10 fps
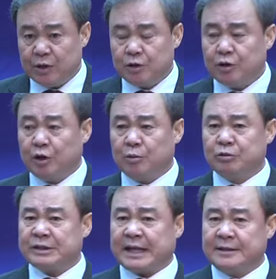여러분
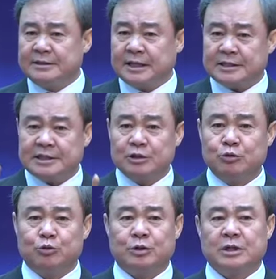단짝
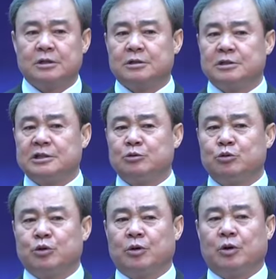친구, 그
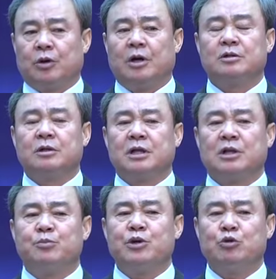친구도 어떨
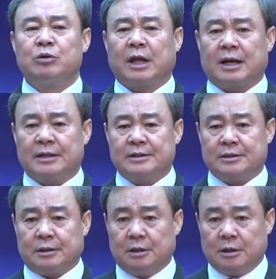때는 미울 때가 있어.